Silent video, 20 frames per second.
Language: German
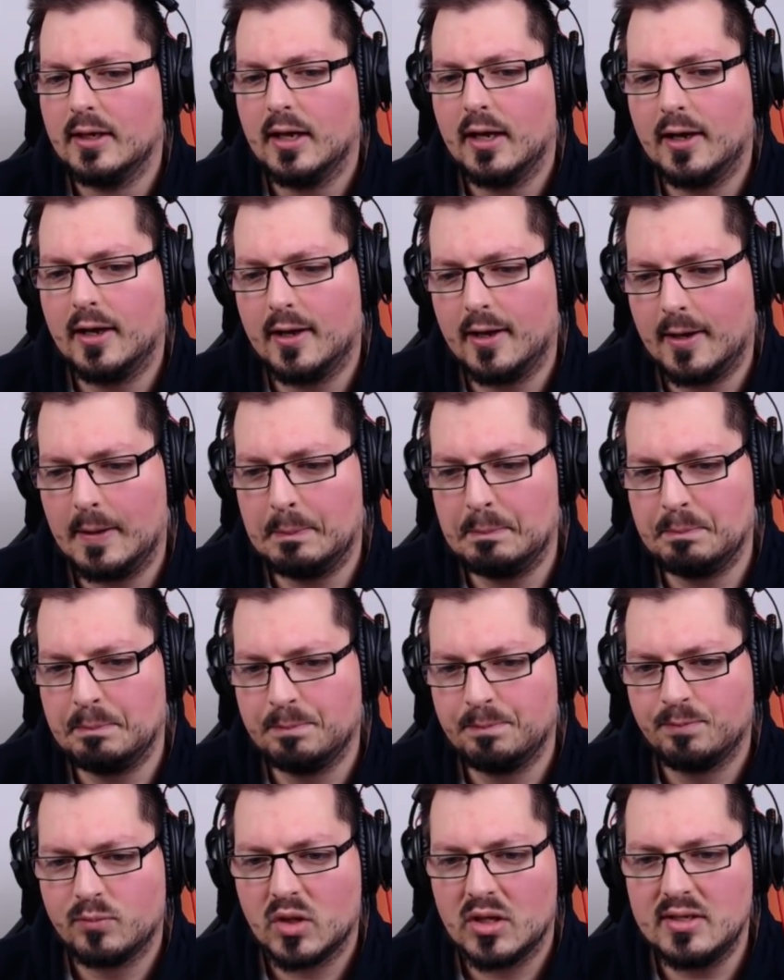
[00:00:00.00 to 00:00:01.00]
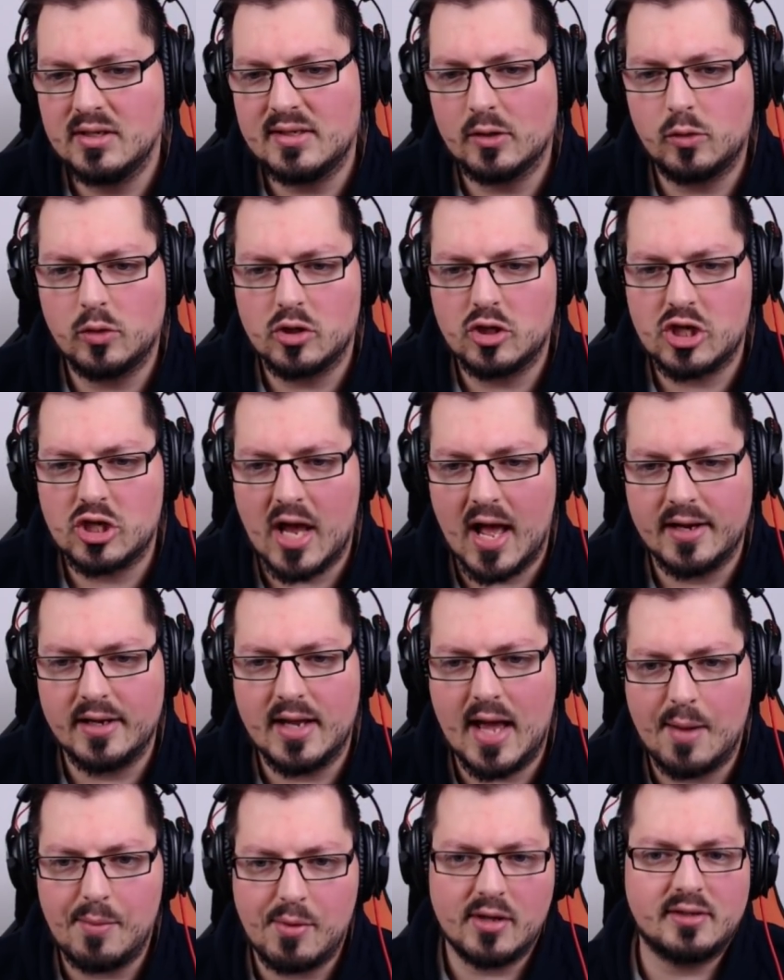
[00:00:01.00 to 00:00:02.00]
Ähm, ist natürlich
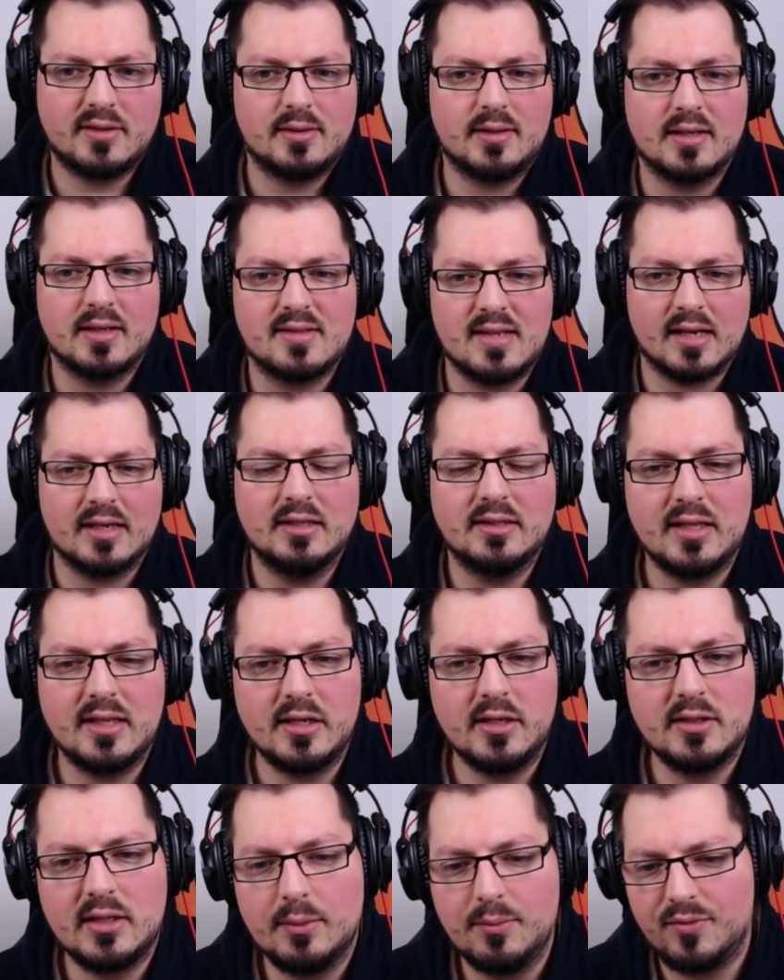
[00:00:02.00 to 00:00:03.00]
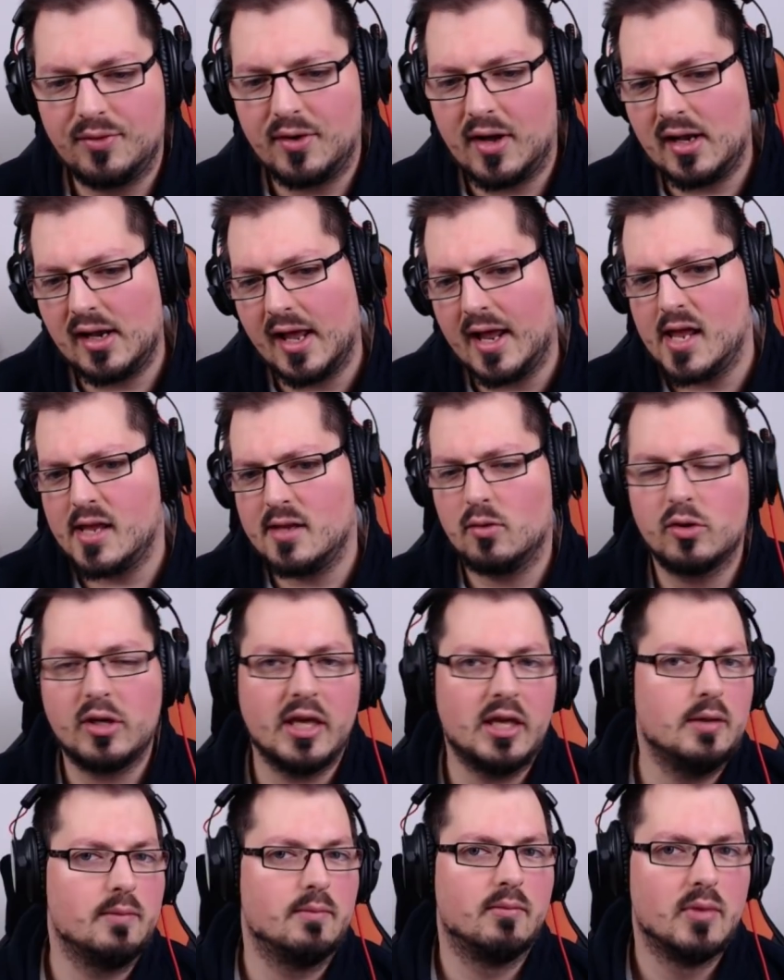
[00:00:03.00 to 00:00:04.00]
schade, aber da sage ich dann in dem Fall, hey, okay,